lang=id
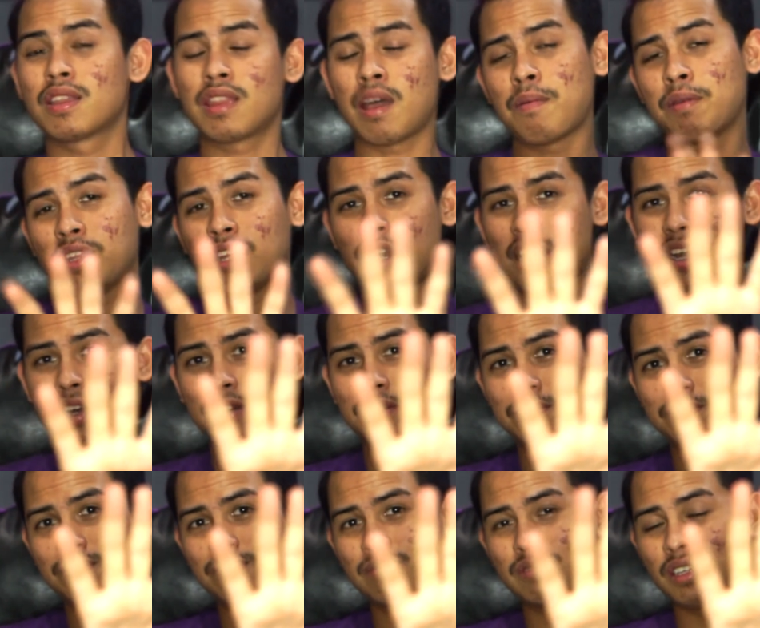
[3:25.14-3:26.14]
Tapi tenang,
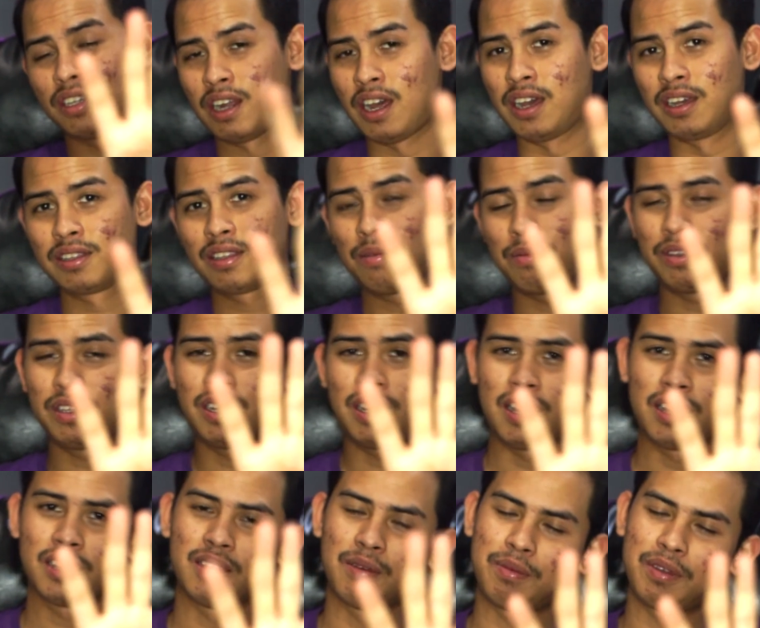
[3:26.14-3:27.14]
tenang, tapi
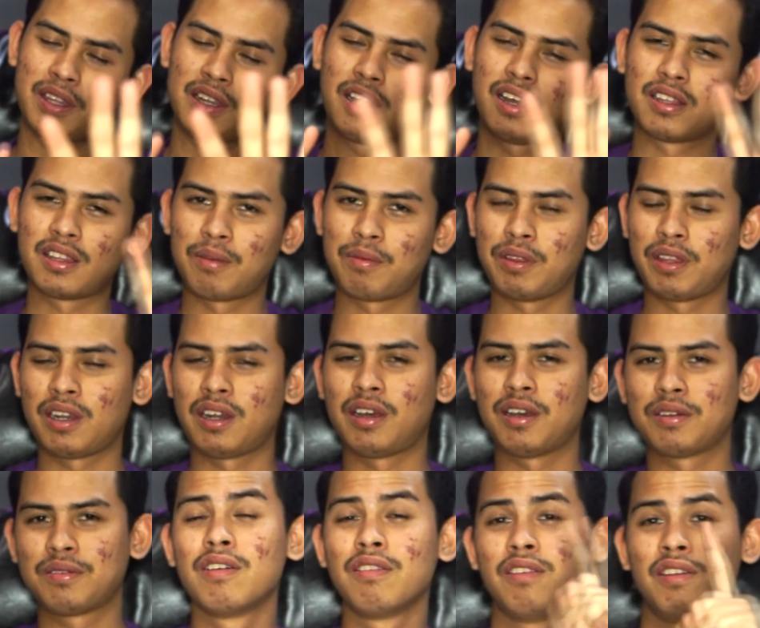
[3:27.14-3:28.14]
tenang, tapi tenang, tapi
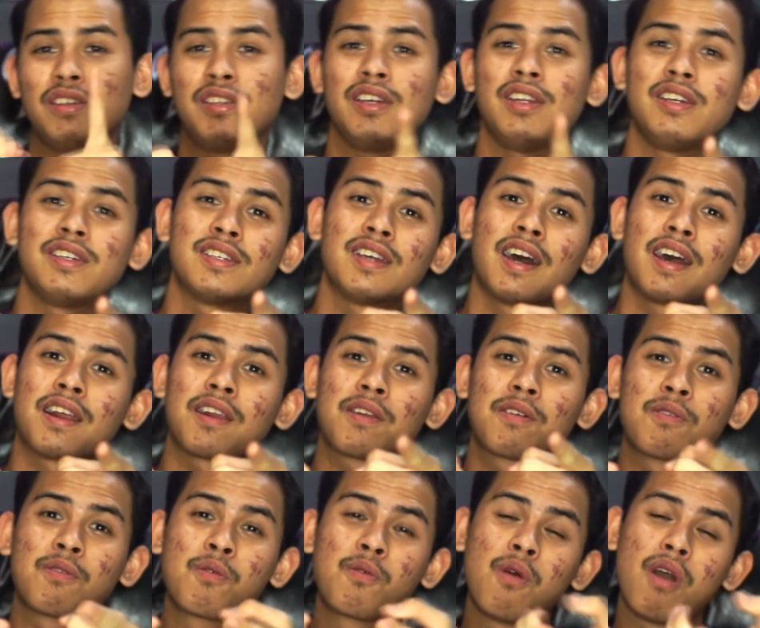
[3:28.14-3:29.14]
tenang. Di sini
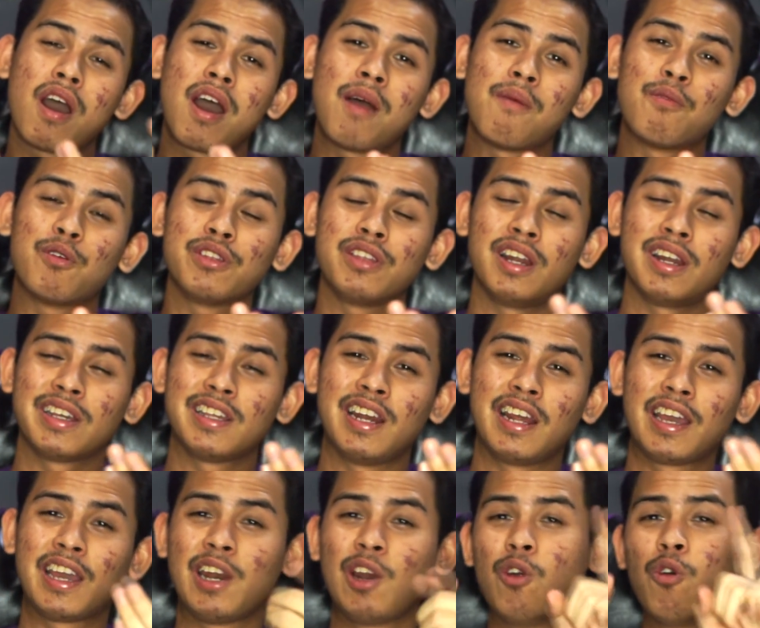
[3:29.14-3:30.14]
Sar, gua nggak mau
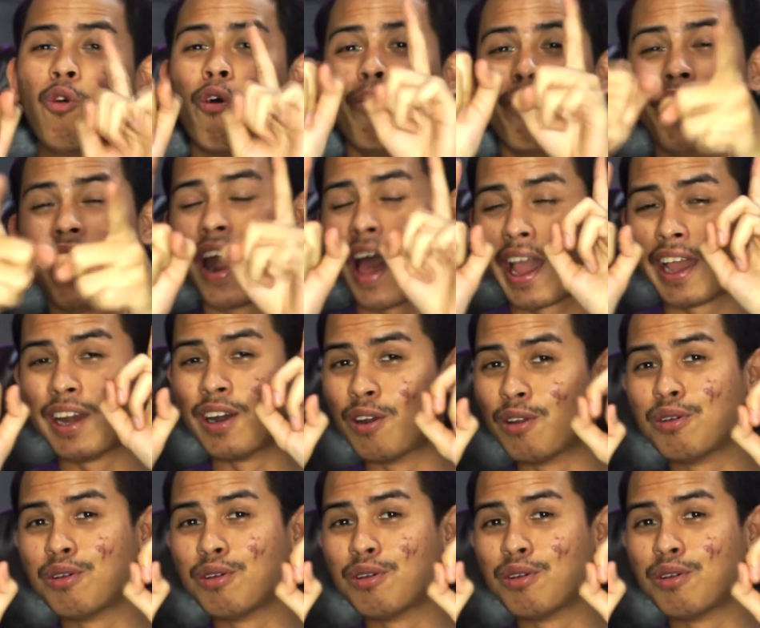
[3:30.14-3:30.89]
jelek-jelekin lu, gue belain